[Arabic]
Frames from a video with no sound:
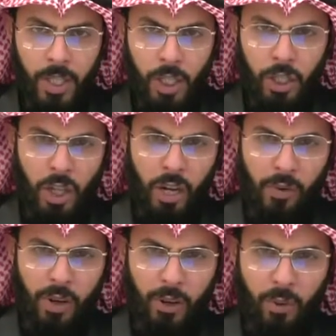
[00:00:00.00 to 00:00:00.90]

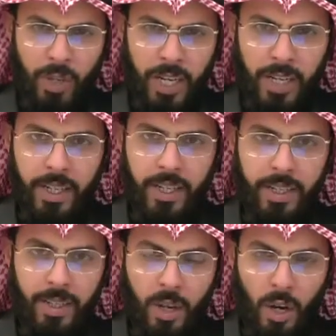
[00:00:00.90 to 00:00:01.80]
جعفرنا
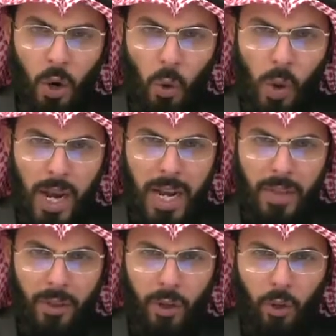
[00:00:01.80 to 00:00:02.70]
هو
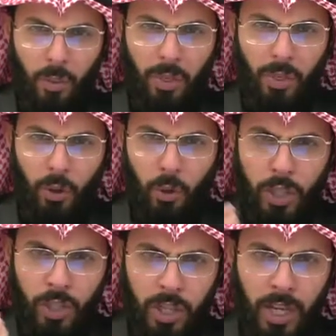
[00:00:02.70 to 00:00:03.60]
الذي يمثل
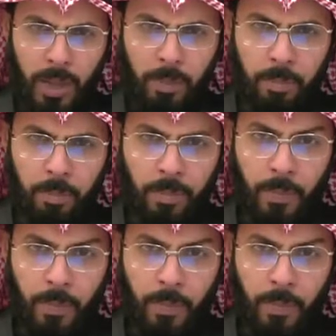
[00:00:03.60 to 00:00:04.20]
الإسلام